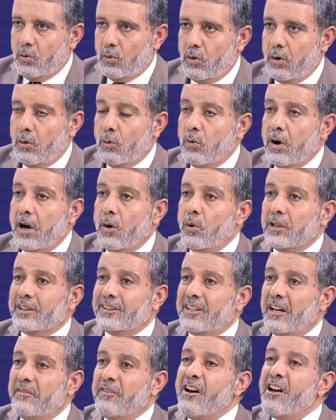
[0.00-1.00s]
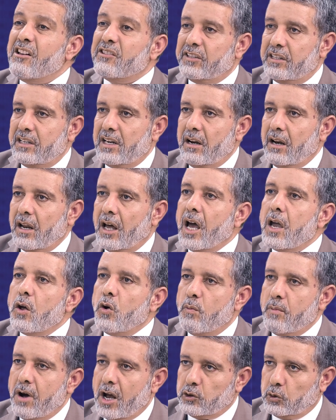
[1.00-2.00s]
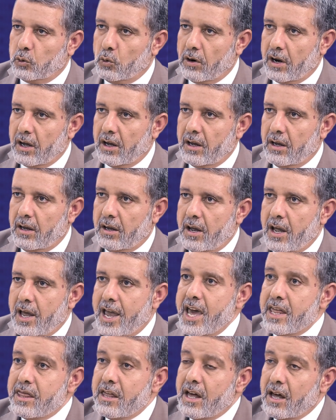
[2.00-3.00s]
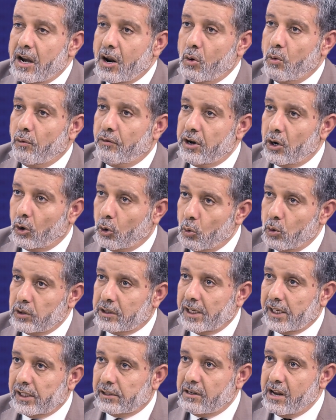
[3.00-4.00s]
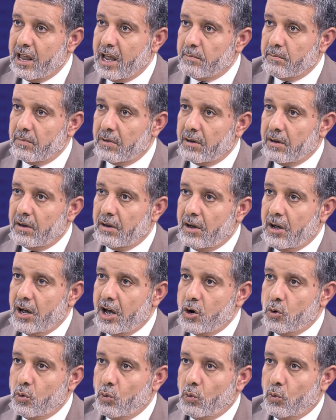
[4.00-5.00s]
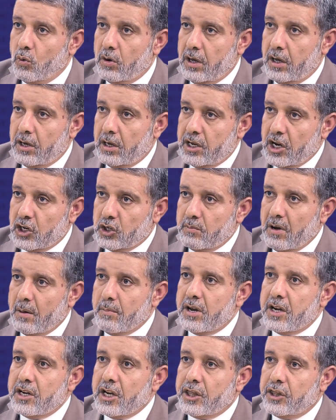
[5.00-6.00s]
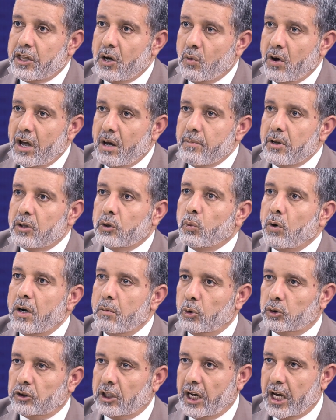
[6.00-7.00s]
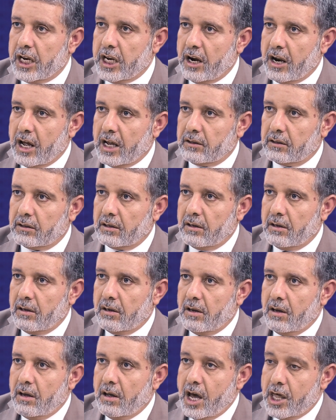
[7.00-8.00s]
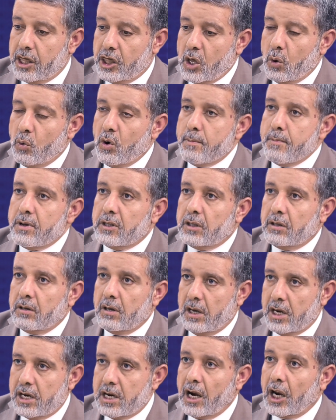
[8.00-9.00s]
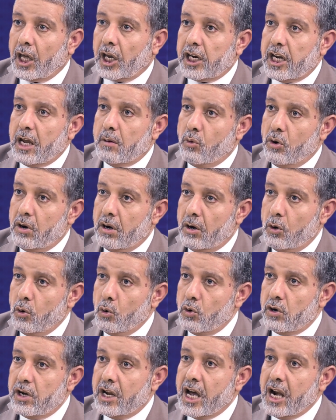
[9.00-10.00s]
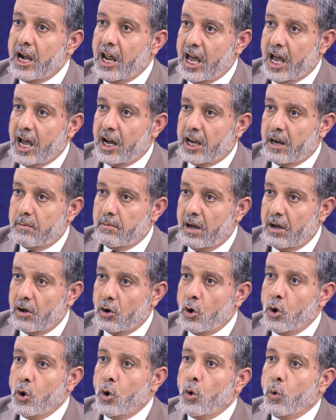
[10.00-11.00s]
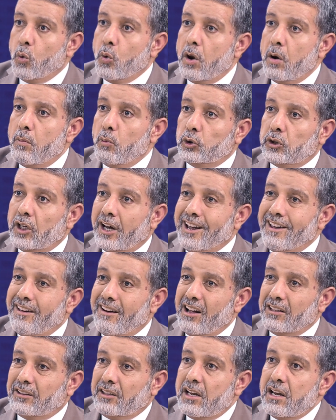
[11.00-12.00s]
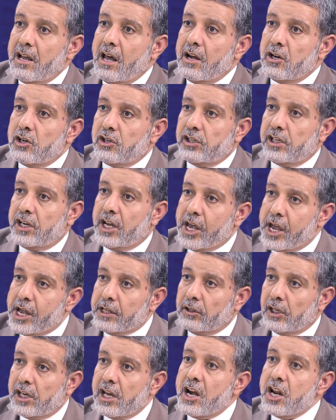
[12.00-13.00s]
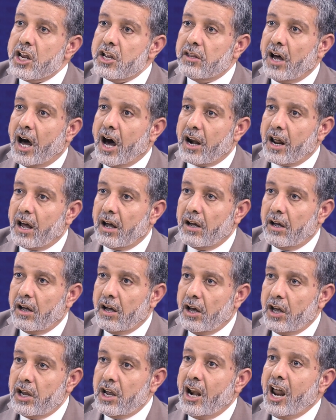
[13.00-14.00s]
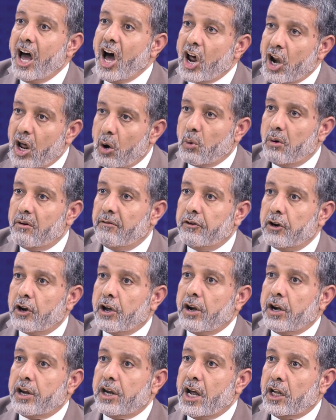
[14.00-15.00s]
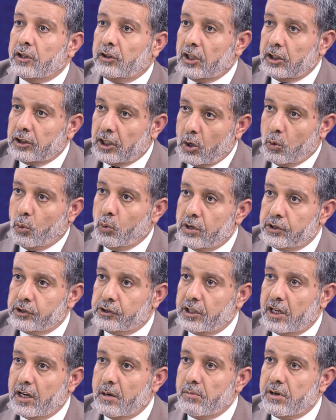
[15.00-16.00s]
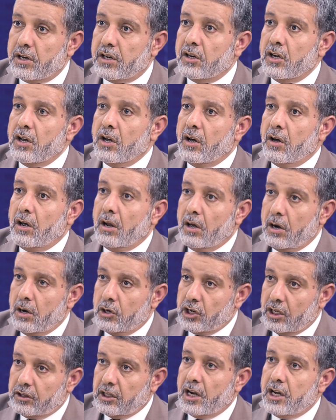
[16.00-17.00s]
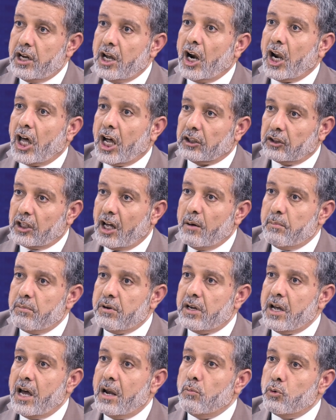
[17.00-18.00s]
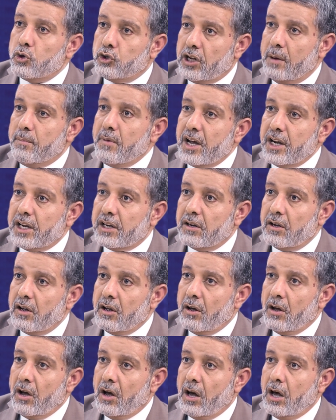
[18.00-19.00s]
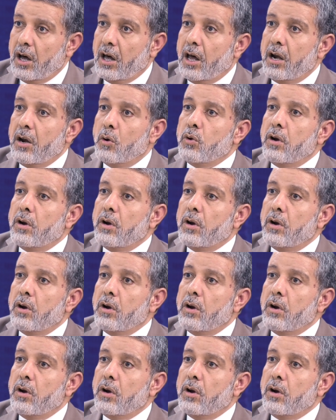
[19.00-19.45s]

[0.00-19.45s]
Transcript: والتفاصيل غير محصورة هذا راه فيه قوة الإسلام أنه يجمع بين الثوابت والمتغيرات الثوابت هي القيم العليا الحاكمة والمتغيرات هي الاجتهاد هي الإدارة هي الحراك الفكري التداول السلمي آه، الجدلي الخطابي المجتمعي آه،